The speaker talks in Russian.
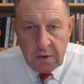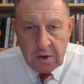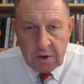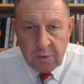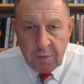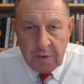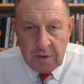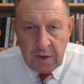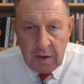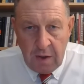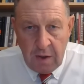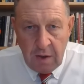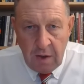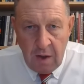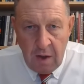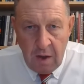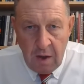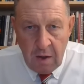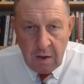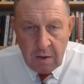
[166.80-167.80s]
Несмотря
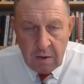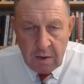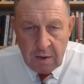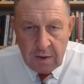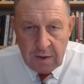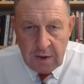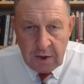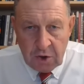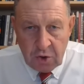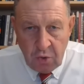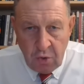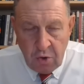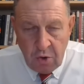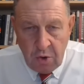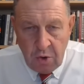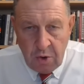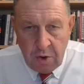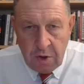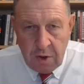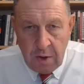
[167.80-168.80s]
на
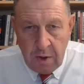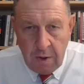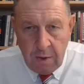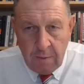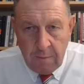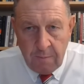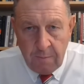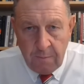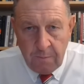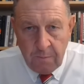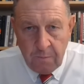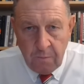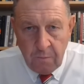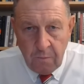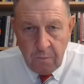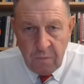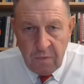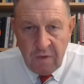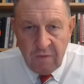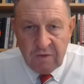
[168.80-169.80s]
кажущуюся
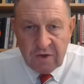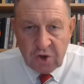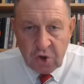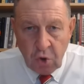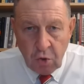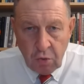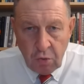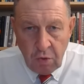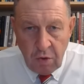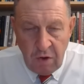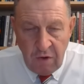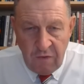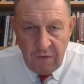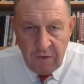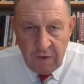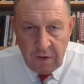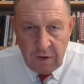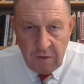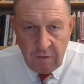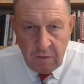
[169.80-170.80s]
невысокую
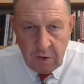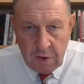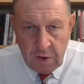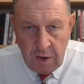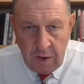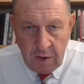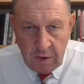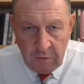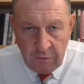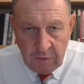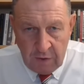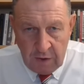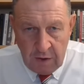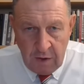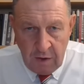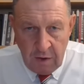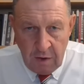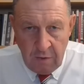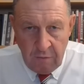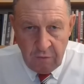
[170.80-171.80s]
эффективность этого
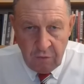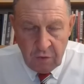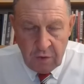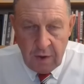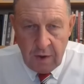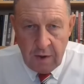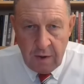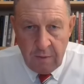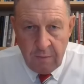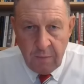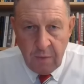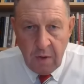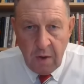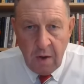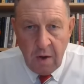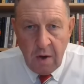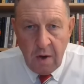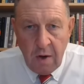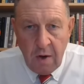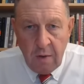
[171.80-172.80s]
ракетного удара,
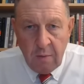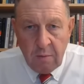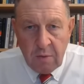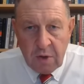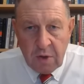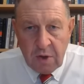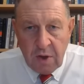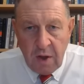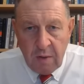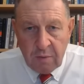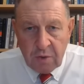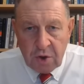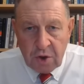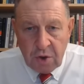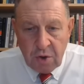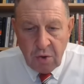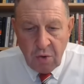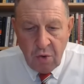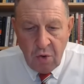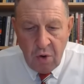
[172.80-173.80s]
мы знаем,
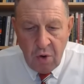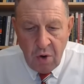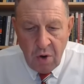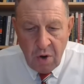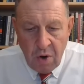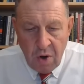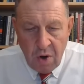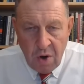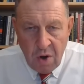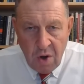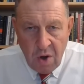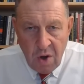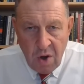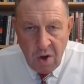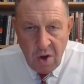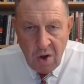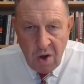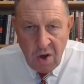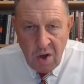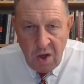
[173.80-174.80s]
что
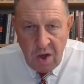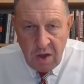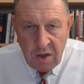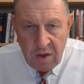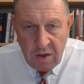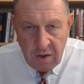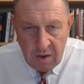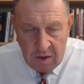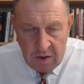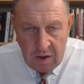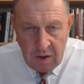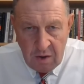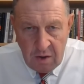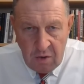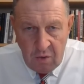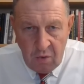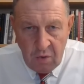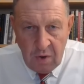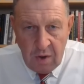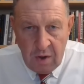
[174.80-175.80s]
эти
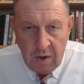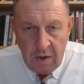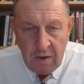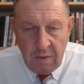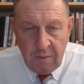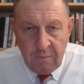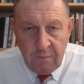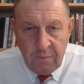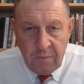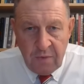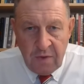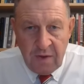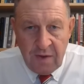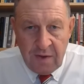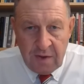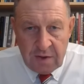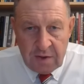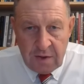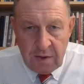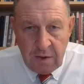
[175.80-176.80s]
ракетные удары
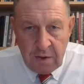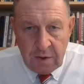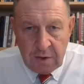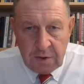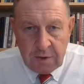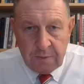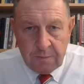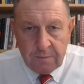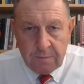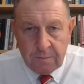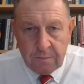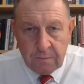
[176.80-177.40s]
наносились